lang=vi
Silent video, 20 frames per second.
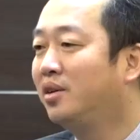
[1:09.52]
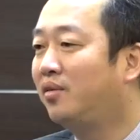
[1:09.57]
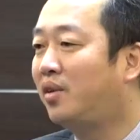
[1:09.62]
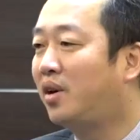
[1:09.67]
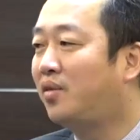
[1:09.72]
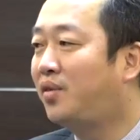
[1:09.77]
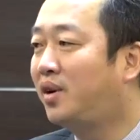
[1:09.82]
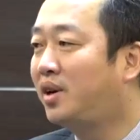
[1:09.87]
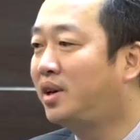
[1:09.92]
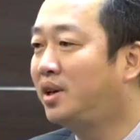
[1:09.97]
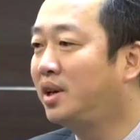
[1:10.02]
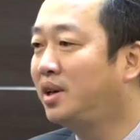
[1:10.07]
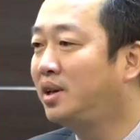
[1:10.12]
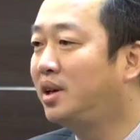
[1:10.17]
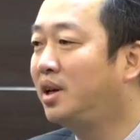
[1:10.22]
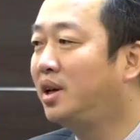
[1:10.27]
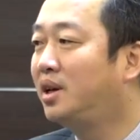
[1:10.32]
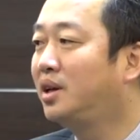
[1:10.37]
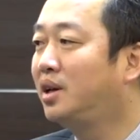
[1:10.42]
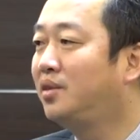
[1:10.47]
và phân
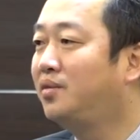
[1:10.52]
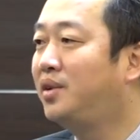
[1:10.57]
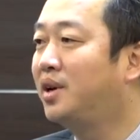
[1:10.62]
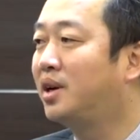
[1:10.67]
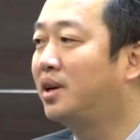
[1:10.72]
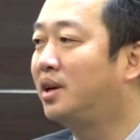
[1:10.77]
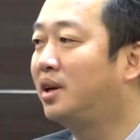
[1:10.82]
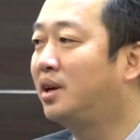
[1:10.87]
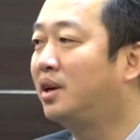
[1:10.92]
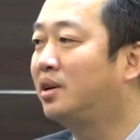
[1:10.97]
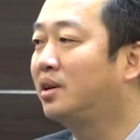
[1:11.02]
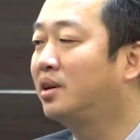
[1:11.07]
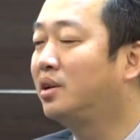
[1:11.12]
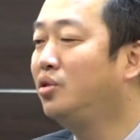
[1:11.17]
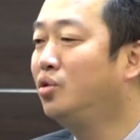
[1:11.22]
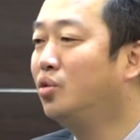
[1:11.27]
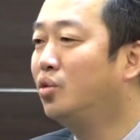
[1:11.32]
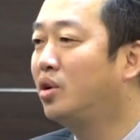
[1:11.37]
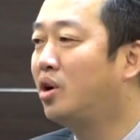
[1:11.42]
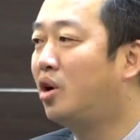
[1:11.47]
tích đến cái việc là
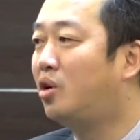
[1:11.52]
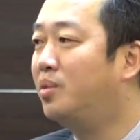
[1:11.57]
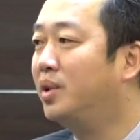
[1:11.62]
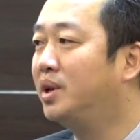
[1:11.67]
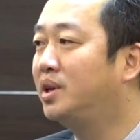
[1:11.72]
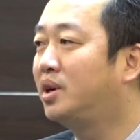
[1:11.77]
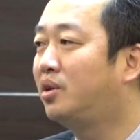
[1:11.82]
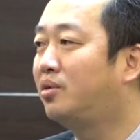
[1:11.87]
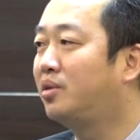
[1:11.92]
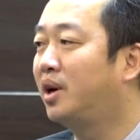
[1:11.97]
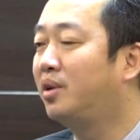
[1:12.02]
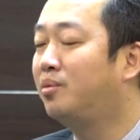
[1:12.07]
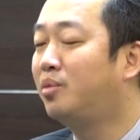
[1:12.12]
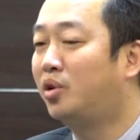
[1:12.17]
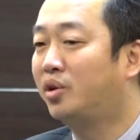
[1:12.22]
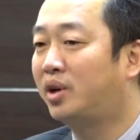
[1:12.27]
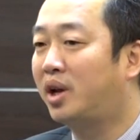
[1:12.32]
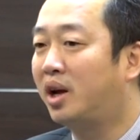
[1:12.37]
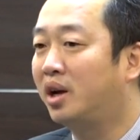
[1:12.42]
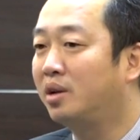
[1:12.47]
cái nhu cầu mình sau này
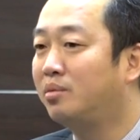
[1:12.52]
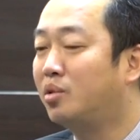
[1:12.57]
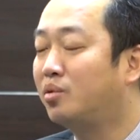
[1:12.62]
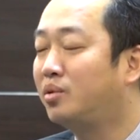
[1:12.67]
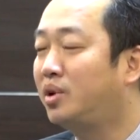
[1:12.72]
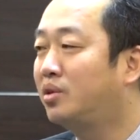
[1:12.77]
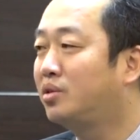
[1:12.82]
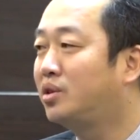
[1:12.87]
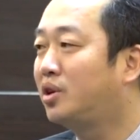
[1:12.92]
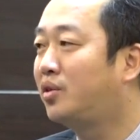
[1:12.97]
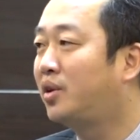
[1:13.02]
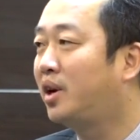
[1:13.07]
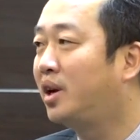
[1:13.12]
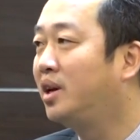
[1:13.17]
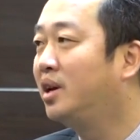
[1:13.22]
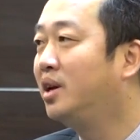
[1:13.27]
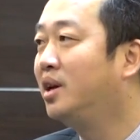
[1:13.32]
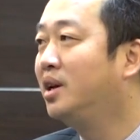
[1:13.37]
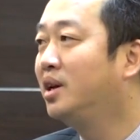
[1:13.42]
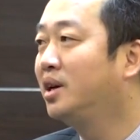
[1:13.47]
mô tả cái mục tiêu sau này
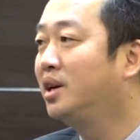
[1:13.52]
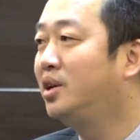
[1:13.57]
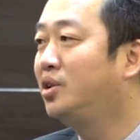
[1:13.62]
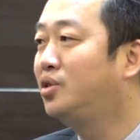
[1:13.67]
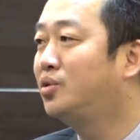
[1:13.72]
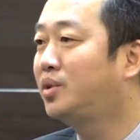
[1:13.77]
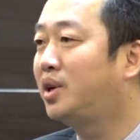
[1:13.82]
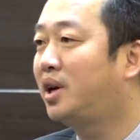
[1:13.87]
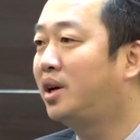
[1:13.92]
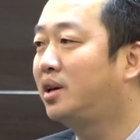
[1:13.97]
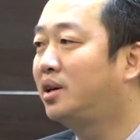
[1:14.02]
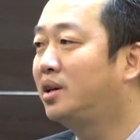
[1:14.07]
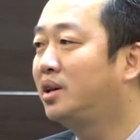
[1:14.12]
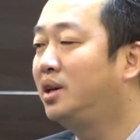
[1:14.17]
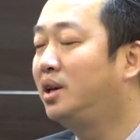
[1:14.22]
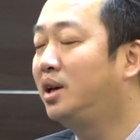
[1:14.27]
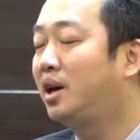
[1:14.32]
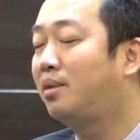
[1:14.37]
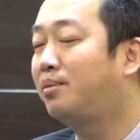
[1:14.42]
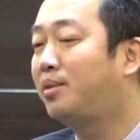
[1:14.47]
khi chúng ta
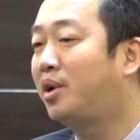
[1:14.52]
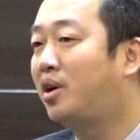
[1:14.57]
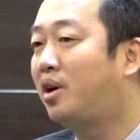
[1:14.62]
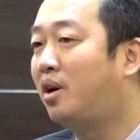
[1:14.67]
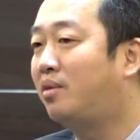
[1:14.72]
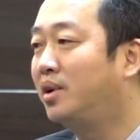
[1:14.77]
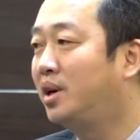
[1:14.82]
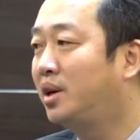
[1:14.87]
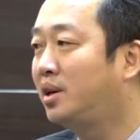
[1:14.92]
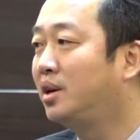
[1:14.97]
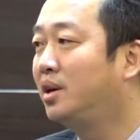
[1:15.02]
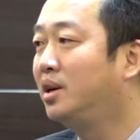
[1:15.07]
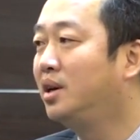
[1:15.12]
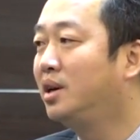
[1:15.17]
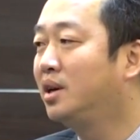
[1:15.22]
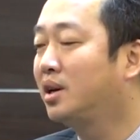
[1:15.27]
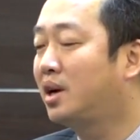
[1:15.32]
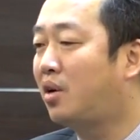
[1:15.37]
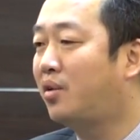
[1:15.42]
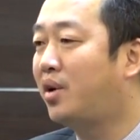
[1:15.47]
khi em đã học hết
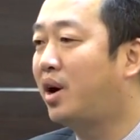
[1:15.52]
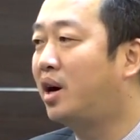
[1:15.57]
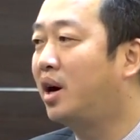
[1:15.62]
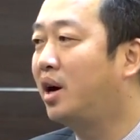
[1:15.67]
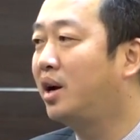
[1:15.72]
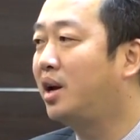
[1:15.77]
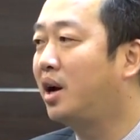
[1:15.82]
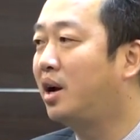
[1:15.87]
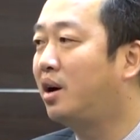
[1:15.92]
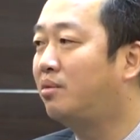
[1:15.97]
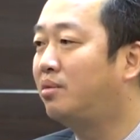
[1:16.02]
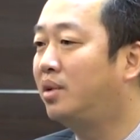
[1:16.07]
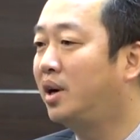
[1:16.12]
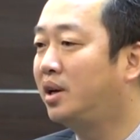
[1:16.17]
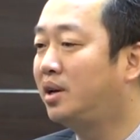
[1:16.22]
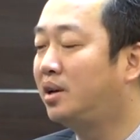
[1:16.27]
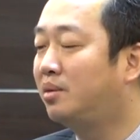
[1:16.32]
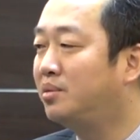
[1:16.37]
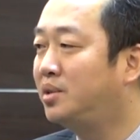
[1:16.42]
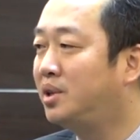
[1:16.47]
cao đẳng hay đại học
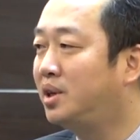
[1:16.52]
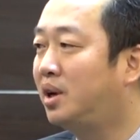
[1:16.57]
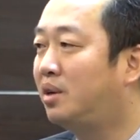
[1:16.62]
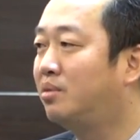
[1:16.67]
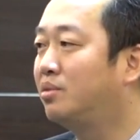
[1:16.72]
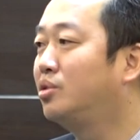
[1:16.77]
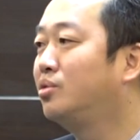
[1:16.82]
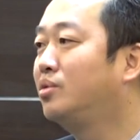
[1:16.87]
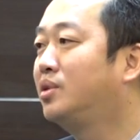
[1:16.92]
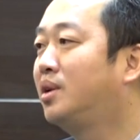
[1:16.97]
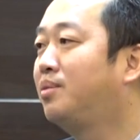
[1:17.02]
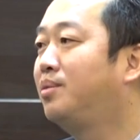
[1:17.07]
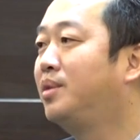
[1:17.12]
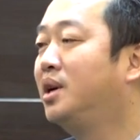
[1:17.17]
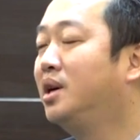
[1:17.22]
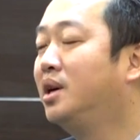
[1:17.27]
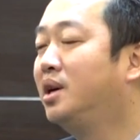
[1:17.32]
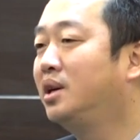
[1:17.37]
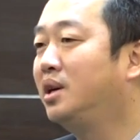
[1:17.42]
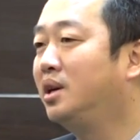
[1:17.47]
hay thậm chí là học trung cấp
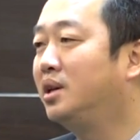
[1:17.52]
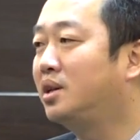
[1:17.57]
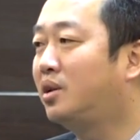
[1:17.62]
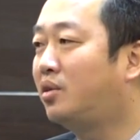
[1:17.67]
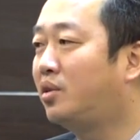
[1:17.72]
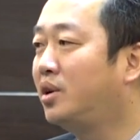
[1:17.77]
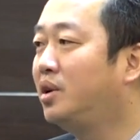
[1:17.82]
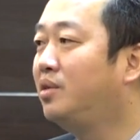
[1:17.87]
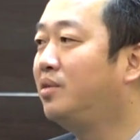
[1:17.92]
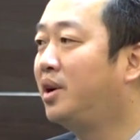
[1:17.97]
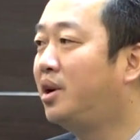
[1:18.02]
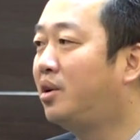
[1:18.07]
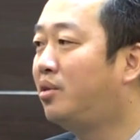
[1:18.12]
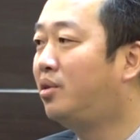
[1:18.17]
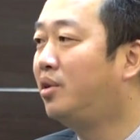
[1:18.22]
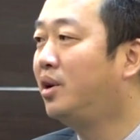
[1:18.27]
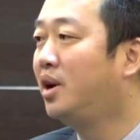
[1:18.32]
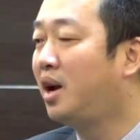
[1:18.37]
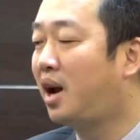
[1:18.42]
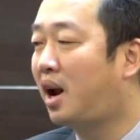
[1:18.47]
thì sau đó đi về đâu
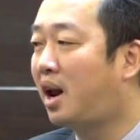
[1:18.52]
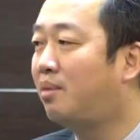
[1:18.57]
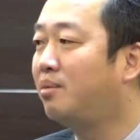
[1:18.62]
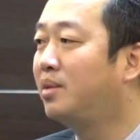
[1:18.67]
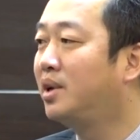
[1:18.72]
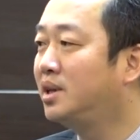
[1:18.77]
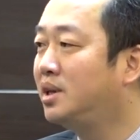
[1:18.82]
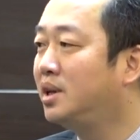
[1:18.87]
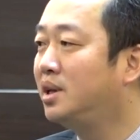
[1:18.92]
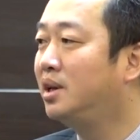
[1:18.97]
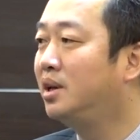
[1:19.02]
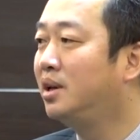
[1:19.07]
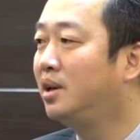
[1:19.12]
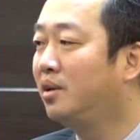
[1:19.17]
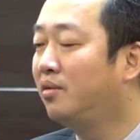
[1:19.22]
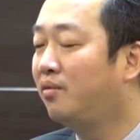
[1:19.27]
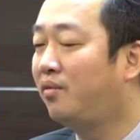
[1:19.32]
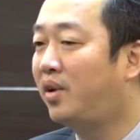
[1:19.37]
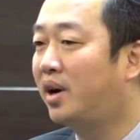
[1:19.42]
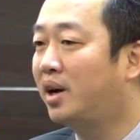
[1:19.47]
làm cái gì
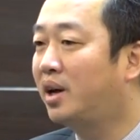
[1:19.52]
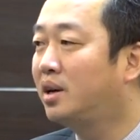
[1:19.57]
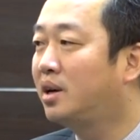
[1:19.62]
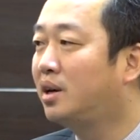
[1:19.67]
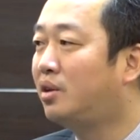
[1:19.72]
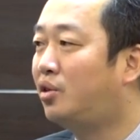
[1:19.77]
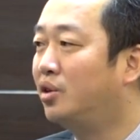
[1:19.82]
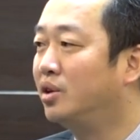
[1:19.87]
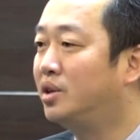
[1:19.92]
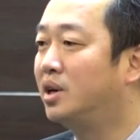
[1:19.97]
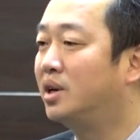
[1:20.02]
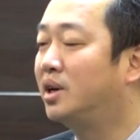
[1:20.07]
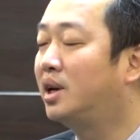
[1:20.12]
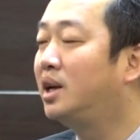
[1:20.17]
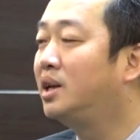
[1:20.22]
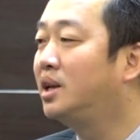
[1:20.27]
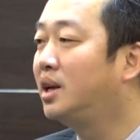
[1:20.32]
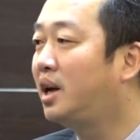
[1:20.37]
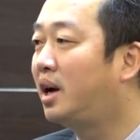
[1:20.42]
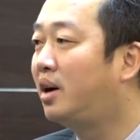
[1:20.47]
và cái cơ hội trưởng
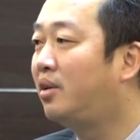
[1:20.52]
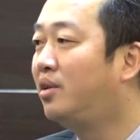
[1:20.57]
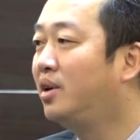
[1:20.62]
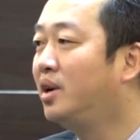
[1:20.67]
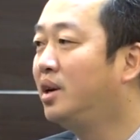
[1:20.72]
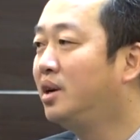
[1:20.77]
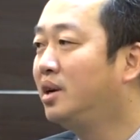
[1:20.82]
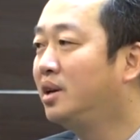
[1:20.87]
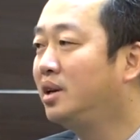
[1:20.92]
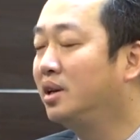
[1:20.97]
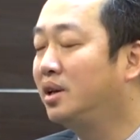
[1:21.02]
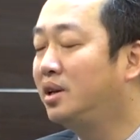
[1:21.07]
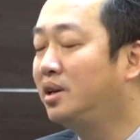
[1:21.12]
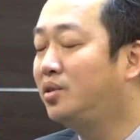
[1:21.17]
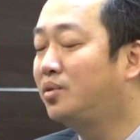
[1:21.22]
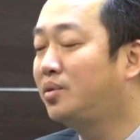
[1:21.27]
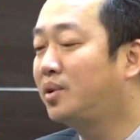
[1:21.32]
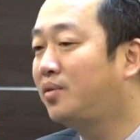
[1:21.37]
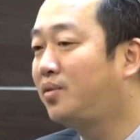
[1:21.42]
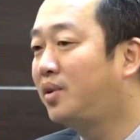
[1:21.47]
thành thế nào thì
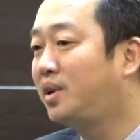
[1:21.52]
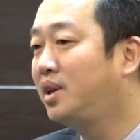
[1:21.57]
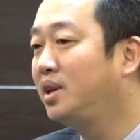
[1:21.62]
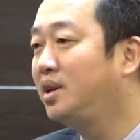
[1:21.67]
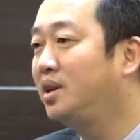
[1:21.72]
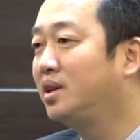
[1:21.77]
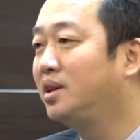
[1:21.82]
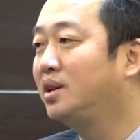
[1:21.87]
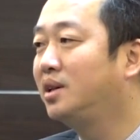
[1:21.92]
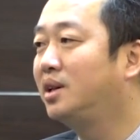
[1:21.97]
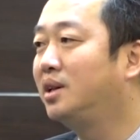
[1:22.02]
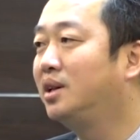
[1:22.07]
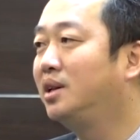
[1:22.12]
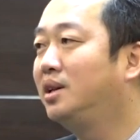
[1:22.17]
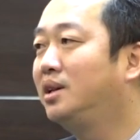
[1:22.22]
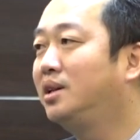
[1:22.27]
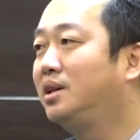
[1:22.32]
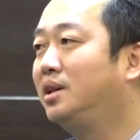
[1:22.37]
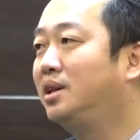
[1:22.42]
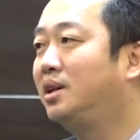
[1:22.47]
khi chúng ta phân tích được như
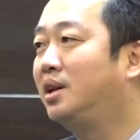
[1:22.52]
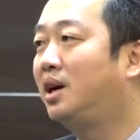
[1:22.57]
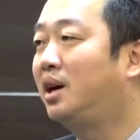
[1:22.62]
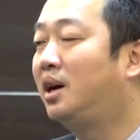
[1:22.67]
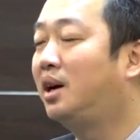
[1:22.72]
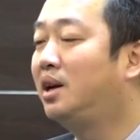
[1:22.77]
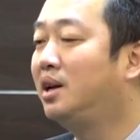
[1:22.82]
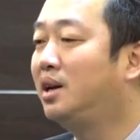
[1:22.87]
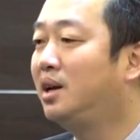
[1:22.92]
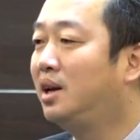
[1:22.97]
thế thì là